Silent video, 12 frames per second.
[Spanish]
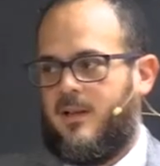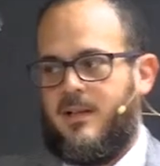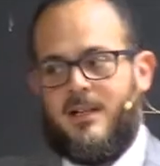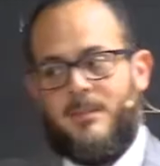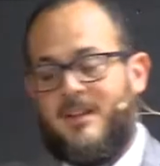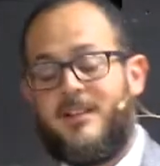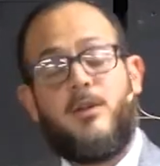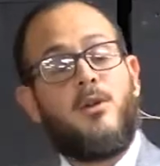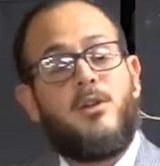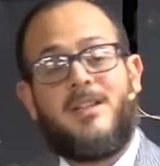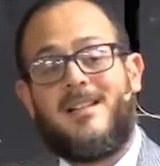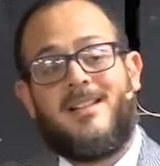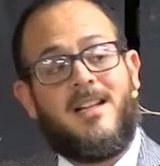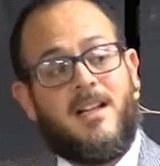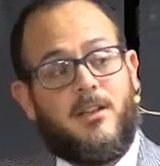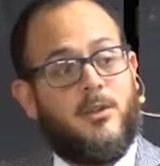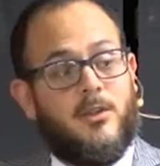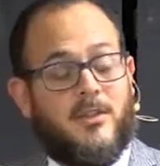Y del versículo 3 al
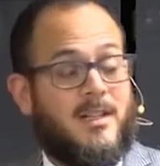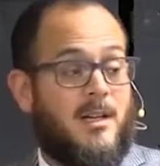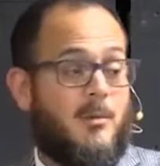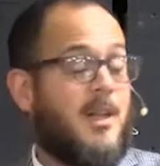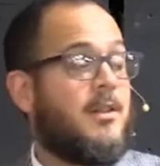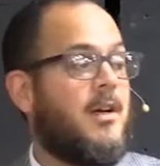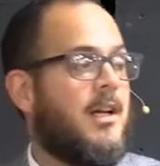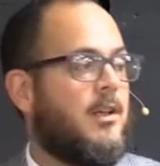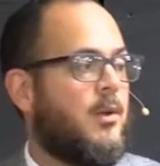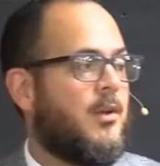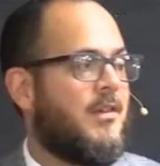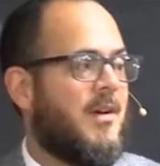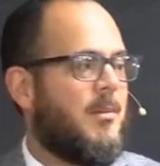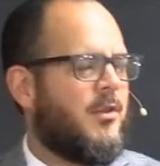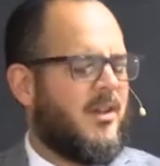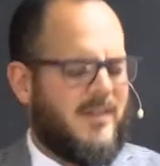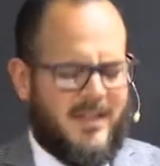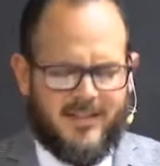14, del 4 al 14,
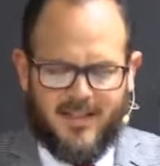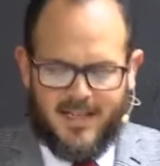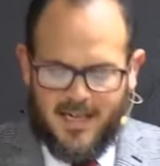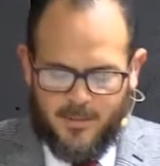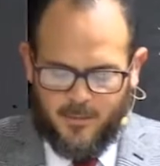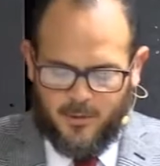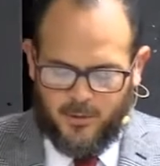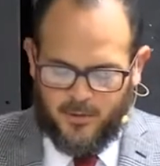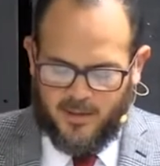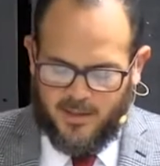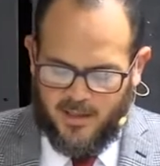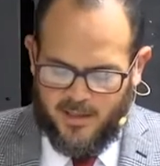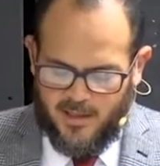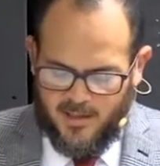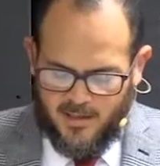vamos a ver ese gran montón de